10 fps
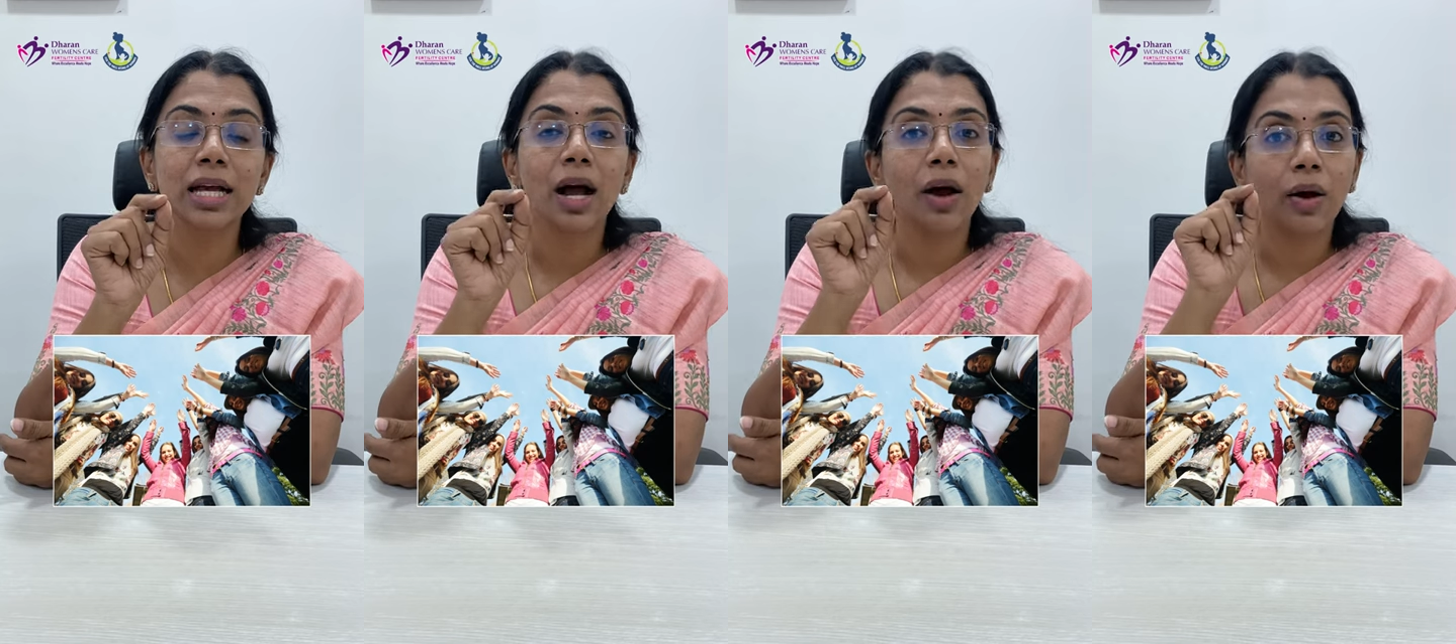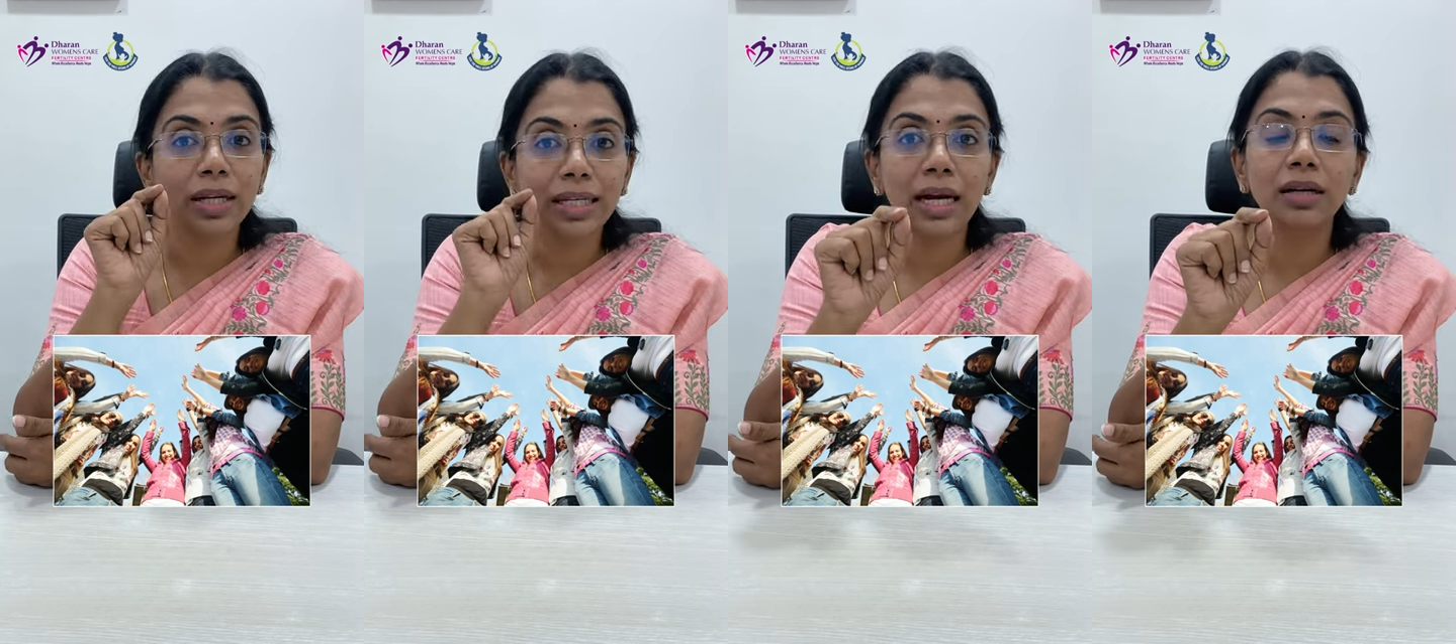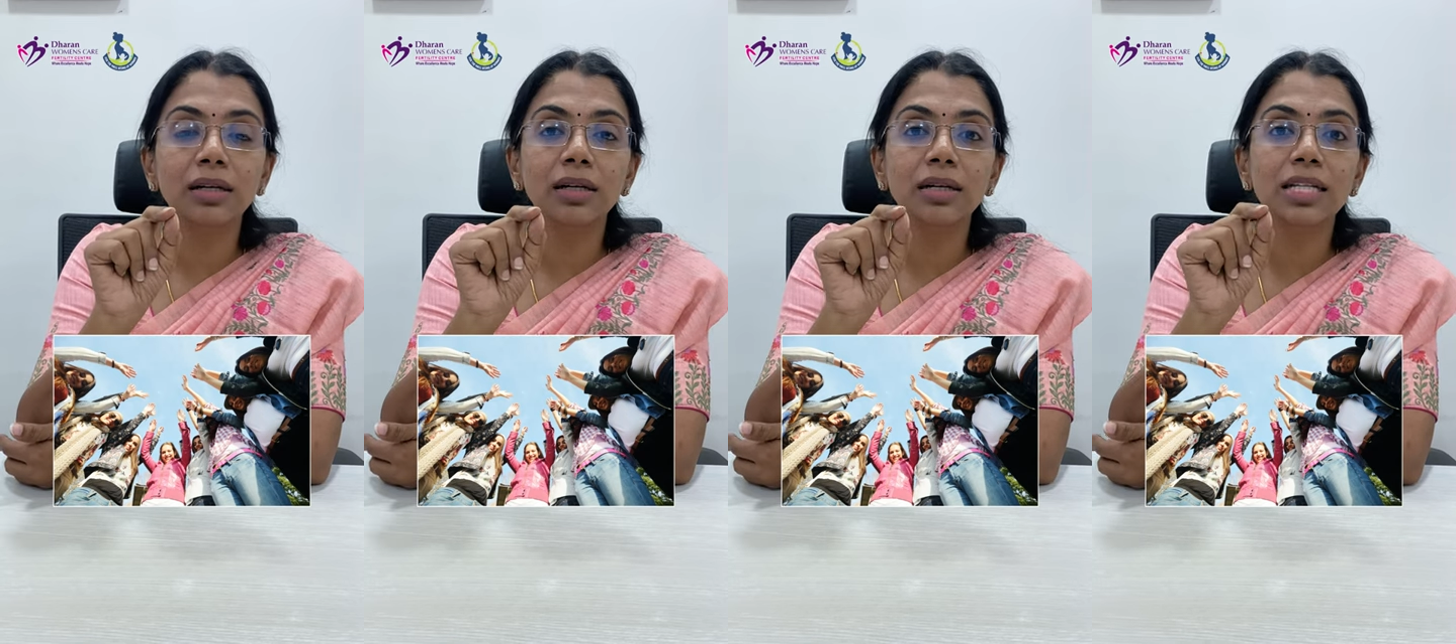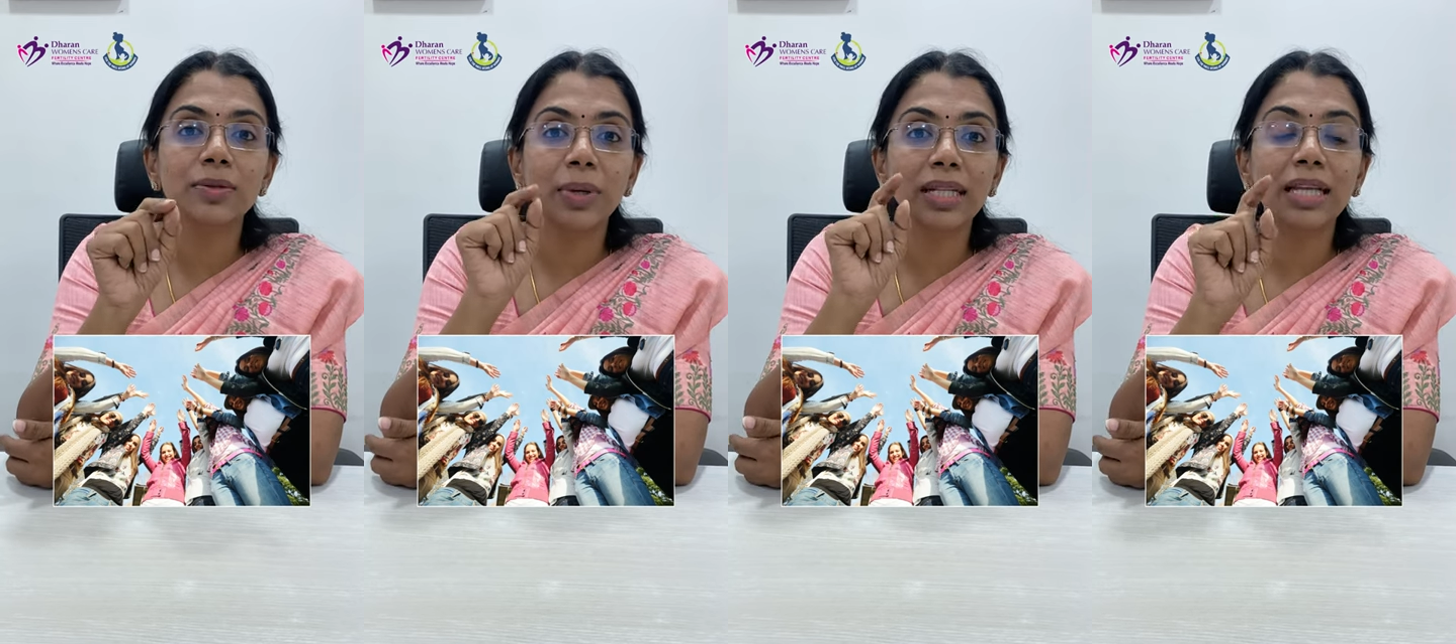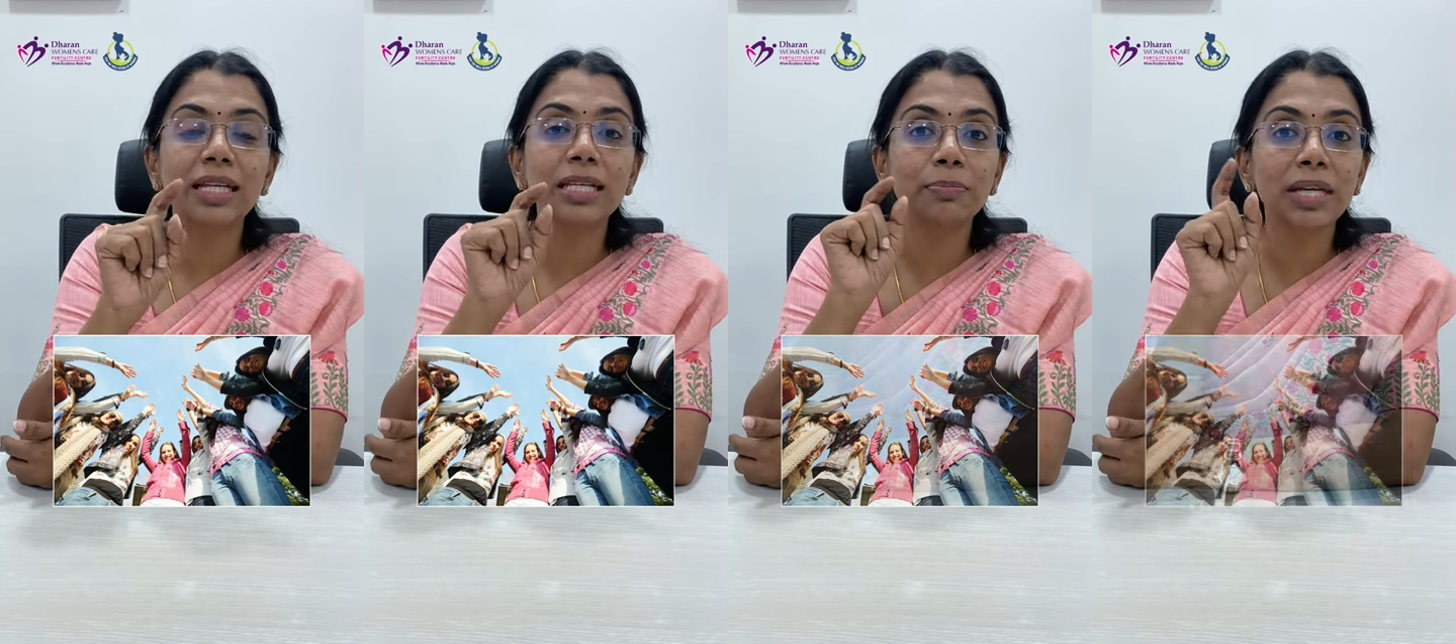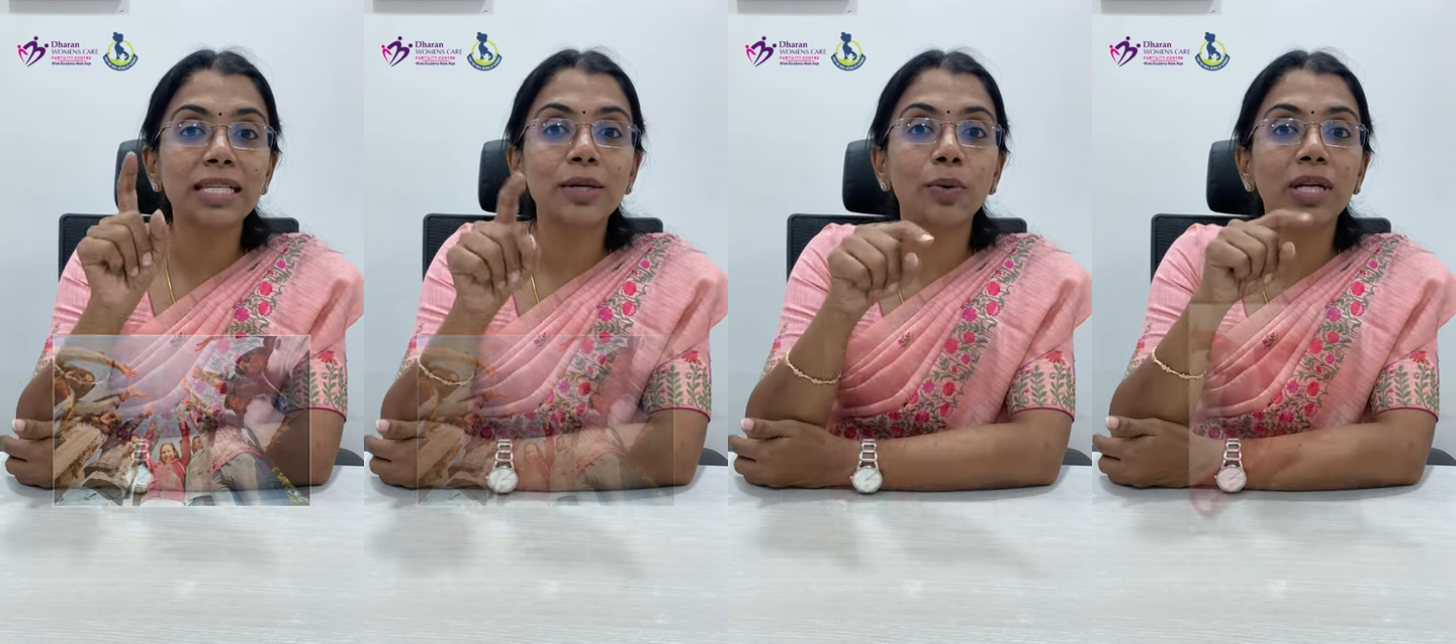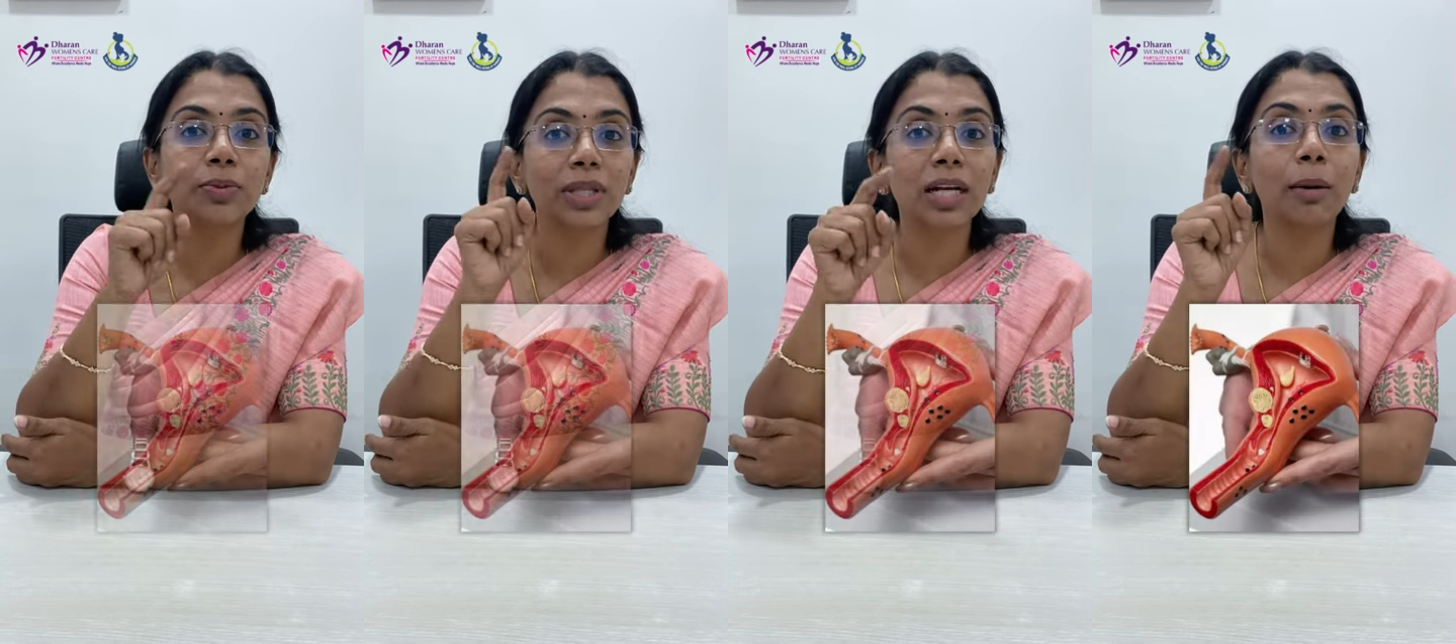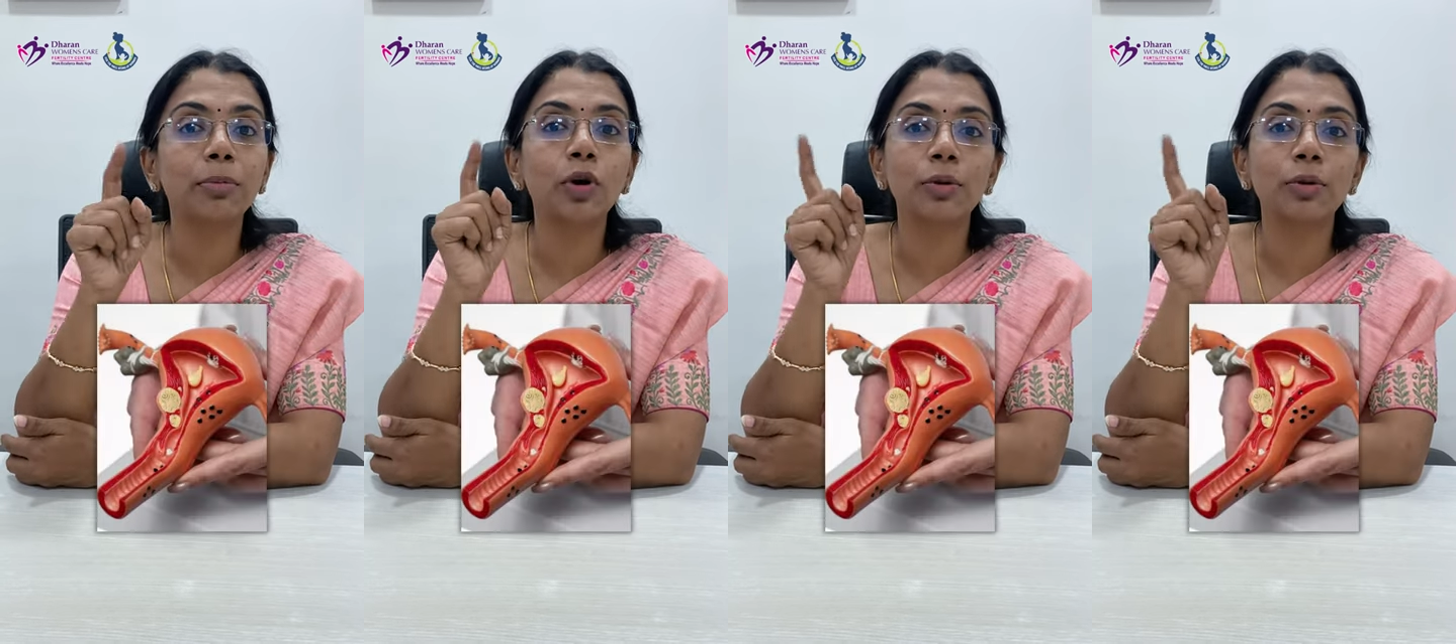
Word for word: or young girls when there is a PCOS with an abnormal